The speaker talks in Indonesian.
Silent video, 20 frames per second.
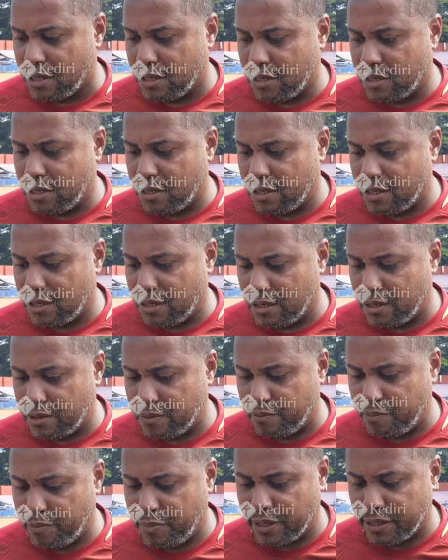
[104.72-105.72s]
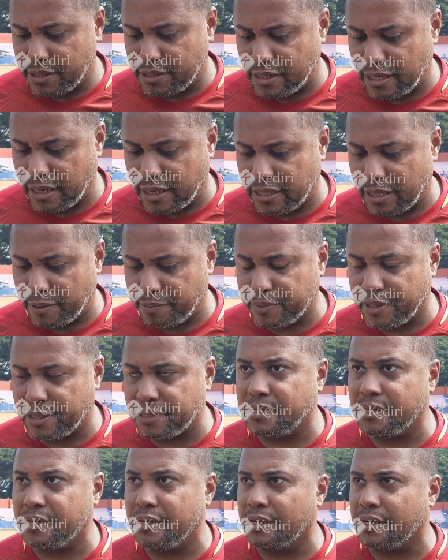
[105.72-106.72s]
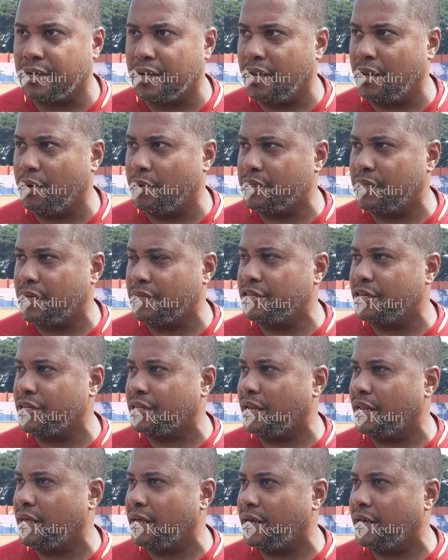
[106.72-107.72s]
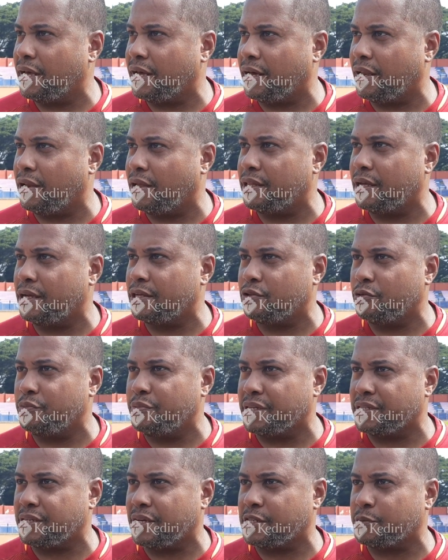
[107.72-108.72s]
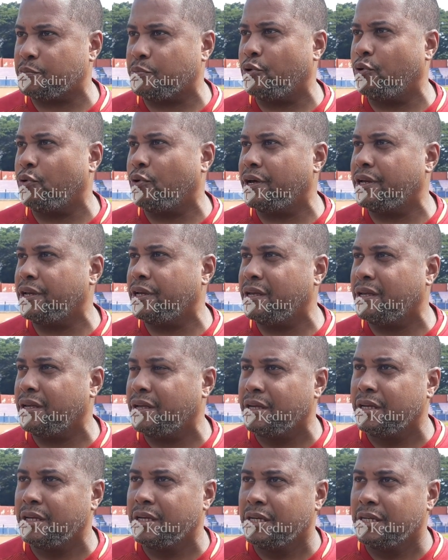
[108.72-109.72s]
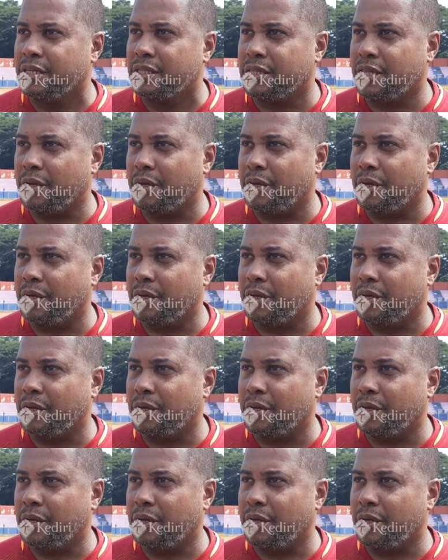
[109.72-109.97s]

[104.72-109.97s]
eh, biasa adaptasi kalau ada jet lag kalau ada itu biasa 10 hari hmm.